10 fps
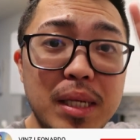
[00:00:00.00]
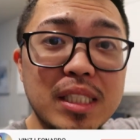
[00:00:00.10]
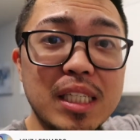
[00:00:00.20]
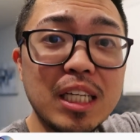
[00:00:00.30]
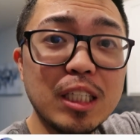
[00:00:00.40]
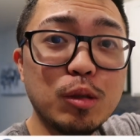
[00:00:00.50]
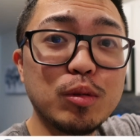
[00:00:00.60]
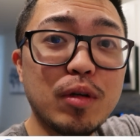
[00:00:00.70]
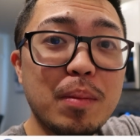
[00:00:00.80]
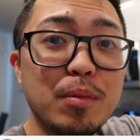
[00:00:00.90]
please click the
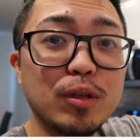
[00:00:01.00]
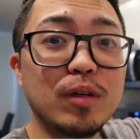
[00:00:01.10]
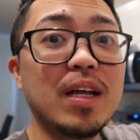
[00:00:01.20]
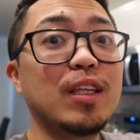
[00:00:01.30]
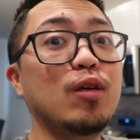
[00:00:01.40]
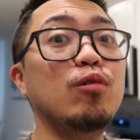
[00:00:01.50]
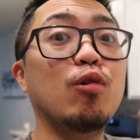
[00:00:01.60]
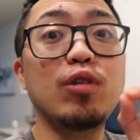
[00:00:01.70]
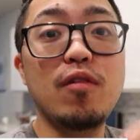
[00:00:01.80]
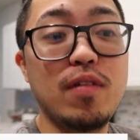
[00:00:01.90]
subscribe button at yung
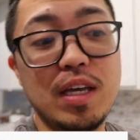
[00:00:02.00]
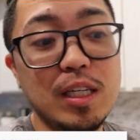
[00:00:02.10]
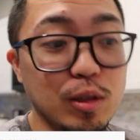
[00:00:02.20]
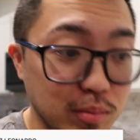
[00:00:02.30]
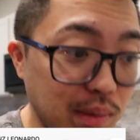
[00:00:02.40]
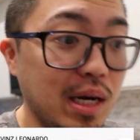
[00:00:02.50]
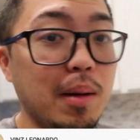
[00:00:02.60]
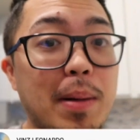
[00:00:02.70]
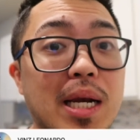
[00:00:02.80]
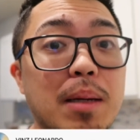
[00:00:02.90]
notification bell
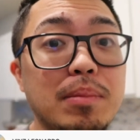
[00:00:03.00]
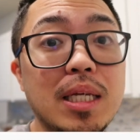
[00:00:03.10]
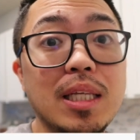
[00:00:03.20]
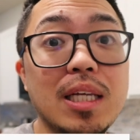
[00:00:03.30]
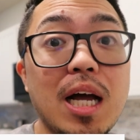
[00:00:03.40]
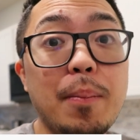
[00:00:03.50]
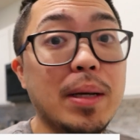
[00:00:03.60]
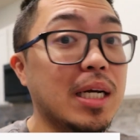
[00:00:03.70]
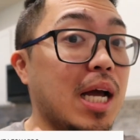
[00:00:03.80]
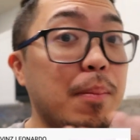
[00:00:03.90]
para updated ka
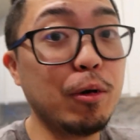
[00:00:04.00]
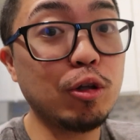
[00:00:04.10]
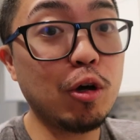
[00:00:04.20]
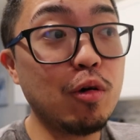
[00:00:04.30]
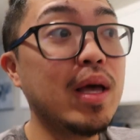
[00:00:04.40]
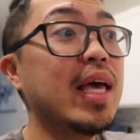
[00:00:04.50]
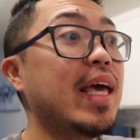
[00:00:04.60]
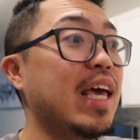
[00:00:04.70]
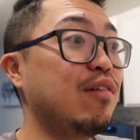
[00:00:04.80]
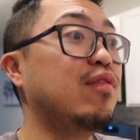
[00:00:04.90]
kapag nag-upload ako
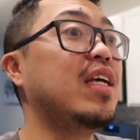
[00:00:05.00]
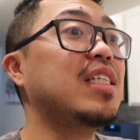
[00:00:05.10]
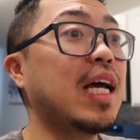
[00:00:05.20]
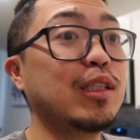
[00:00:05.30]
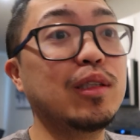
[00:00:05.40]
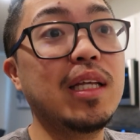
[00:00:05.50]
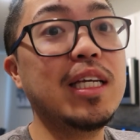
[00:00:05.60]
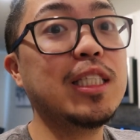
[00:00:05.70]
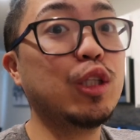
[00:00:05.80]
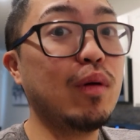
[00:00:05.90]
every
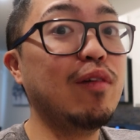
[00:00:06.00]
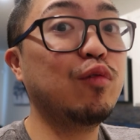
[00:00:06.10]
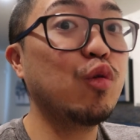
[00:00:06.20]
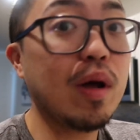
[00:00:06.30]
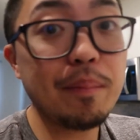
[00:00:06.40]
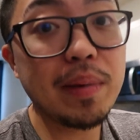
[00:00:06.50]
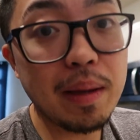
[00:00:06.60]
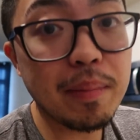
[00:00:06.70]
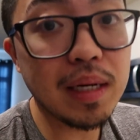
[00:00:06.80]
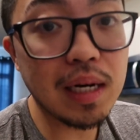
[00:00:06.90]
Saturdays 12 to
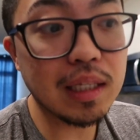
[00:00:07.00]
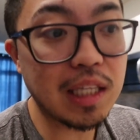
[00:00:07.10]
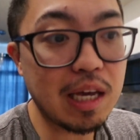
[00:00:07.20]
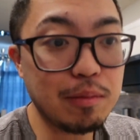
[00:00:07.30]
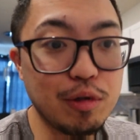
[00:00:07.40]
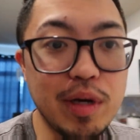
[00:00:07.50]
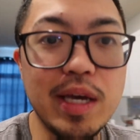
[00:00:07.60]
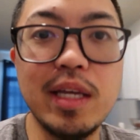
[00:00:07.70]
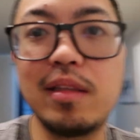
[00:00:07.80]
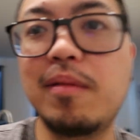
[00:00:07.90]
1pm Manila time. So
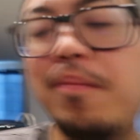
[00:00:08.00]
ayan,